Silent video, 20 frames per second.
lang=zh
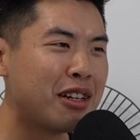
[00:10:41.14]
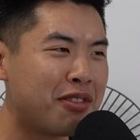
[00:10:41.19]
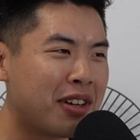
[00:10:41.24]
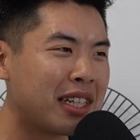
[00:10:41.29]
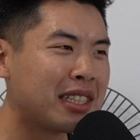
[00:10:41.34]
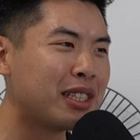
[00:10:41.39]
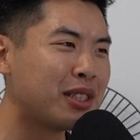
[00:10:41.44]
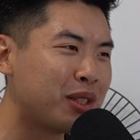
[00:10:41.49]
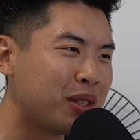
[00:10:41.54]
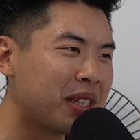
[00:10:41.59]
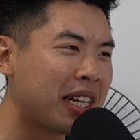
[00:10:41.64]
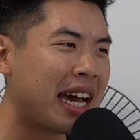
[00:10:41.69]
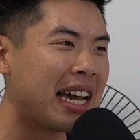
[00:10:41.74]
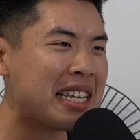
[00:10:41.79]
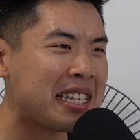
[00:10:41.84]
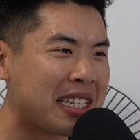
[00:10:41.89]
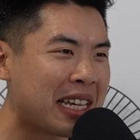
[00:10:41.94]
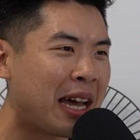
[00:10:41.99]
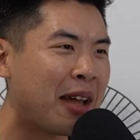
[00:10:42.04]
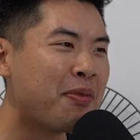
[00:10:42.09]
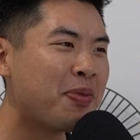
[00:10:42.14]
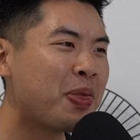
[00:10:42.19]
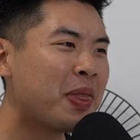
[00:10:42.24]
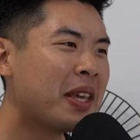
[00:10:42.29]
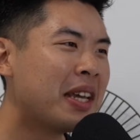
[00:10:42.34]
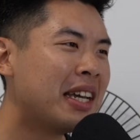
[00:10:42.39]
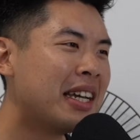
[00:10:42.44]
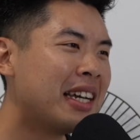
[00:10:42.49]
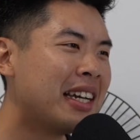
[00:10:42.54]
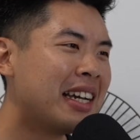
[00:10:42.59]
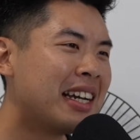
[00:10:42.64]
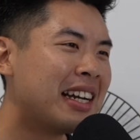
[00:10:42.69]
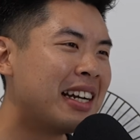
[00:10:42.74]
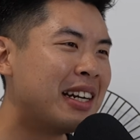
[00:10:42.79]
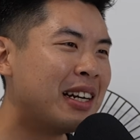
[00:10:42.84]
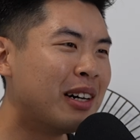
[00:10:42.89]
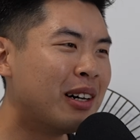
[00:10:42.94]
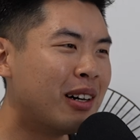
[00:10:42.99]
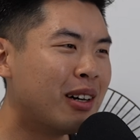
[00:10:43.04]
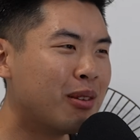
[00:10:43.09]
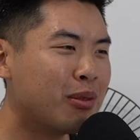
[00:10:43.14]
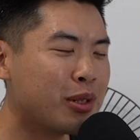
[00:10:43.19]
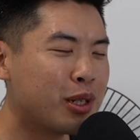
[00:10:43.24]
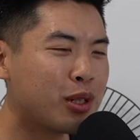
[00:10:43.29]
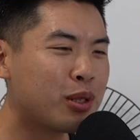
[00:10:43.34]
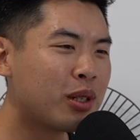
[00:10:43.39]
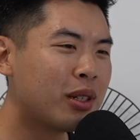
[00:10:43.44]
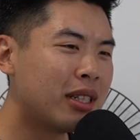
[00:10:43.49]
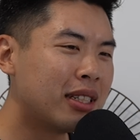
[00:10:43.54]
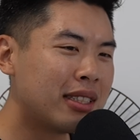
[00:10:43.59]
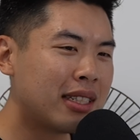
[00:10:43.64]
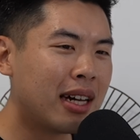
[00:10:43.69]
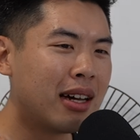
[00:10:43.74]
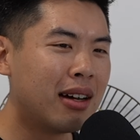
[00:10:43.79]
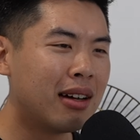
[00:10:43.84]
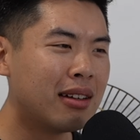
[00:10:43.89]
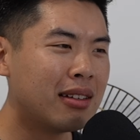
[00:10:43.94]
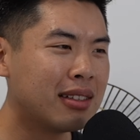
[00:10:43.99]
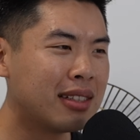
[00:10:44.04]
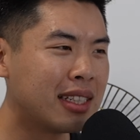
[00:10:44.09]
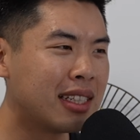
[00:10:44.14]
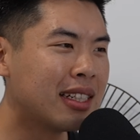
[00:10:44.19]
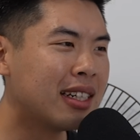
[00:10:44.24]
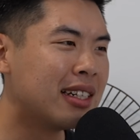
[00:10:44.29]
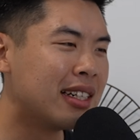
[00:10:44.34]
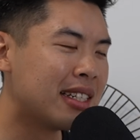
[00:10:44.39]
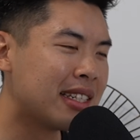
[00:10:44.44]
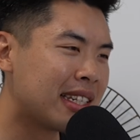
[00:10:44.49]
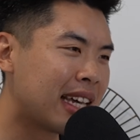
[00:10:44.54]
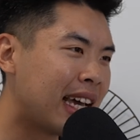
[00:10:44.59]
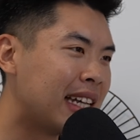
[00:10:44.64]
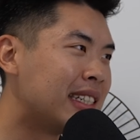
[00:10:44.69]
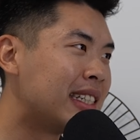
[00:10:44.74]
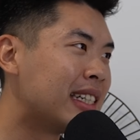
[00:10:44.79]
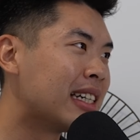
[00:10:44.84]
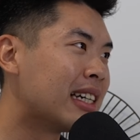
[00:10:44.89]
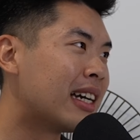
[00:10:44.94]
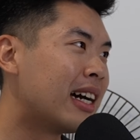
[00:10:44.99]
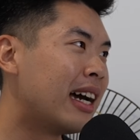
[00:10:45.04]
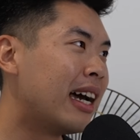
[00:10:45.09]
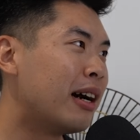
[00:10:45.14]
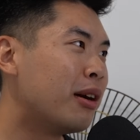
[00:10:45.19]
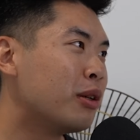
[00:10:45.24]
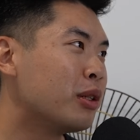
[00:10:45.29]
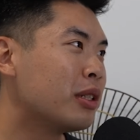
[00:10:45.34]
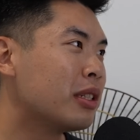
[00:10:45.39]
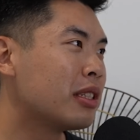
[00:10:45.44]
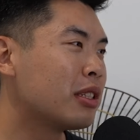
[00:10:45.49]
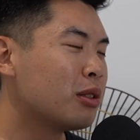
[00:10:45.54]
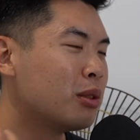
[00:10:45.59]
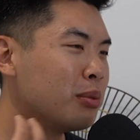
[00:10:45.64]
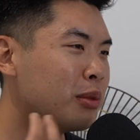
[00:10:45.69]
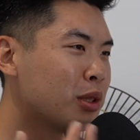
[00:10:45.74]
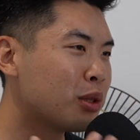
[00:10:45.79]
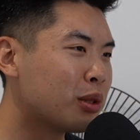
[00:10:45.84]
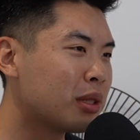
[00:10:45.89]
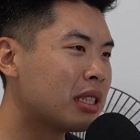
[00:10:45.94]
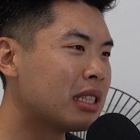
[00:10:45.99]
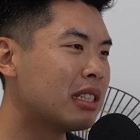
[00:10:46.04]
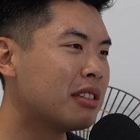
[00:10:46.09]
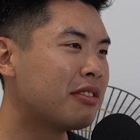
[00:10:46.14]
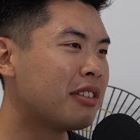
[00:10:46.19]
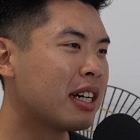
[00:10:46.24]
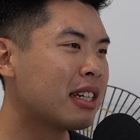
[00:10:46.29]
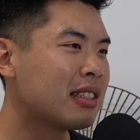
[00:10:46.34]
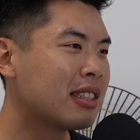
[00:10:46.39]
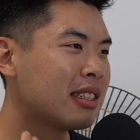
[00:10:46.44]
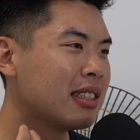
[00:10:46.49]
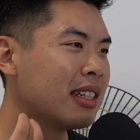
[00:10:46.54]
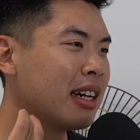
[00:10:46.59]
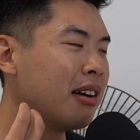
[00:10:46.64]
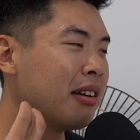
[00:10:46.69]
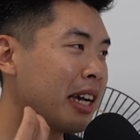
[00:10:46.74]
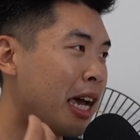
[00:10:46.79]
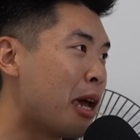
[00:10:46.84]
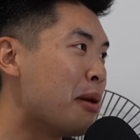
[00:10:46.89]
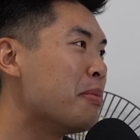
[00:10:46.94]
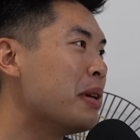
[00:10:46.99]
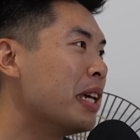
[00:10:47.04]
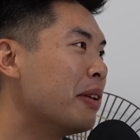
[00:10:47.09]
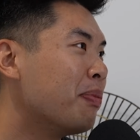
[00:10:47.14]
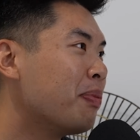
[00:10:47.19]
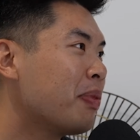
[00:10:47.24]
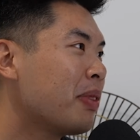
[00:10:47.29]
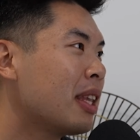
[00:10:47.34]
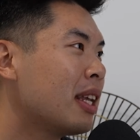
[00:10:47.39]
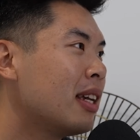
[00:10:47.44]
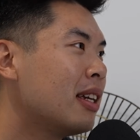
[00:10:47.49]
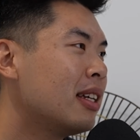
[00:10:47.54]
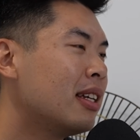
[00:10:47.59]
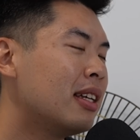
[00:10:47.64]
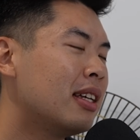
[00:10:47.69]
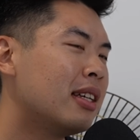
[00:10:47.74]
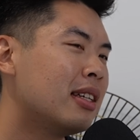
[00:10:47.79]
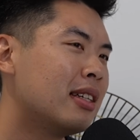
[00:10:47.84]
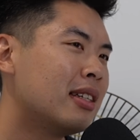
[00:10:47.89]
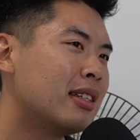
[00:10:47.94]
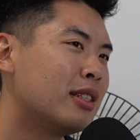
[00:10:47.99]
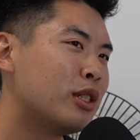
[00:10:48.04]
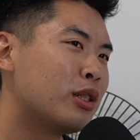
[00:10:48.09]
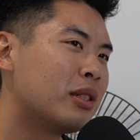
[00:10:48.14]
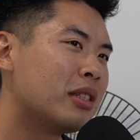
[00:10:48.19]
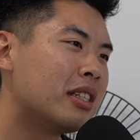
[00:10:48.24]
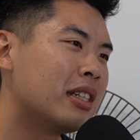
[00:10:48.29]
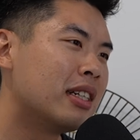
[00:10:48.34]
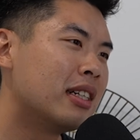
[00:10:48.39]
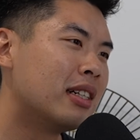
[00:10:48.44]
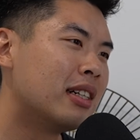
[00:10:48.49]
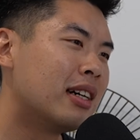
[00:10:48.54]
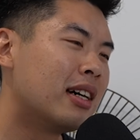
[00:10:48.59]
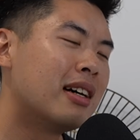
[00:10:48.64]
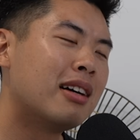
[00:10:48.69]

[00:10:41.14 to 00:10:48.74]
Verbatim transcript: 的方式去改善，对，然后比如说找新的人才进来，或者是我们做事的方式要改变，对，就是一个